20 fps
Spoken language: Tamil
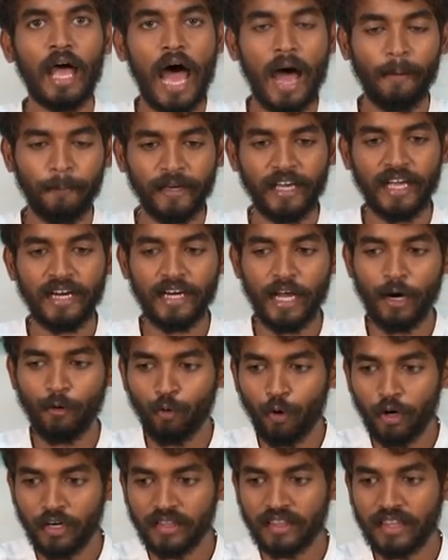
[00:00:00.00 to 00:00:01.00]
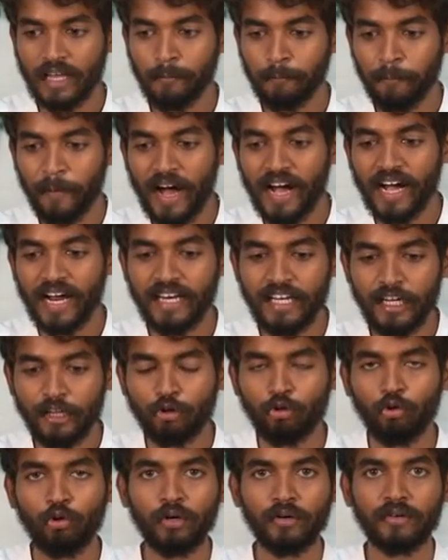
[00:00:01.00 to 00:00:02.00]
அப்போ என்ன ஒருத்தன் பகலில்
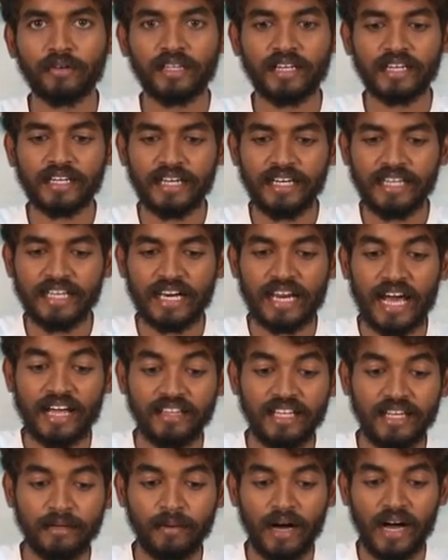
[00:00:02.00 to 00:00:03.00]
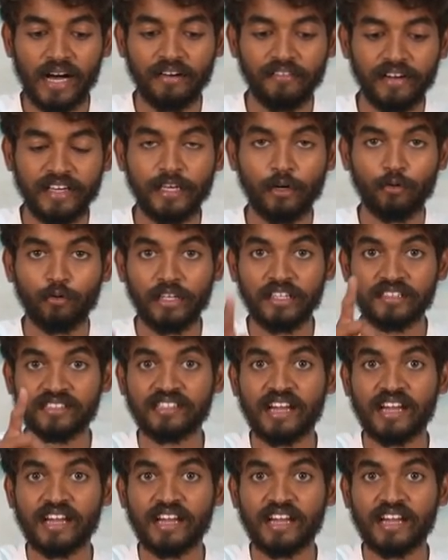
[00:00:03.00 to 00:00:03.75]
தூங்குவதற்கு நீங்கள் அதிகமாக வைக்கக்கூடிய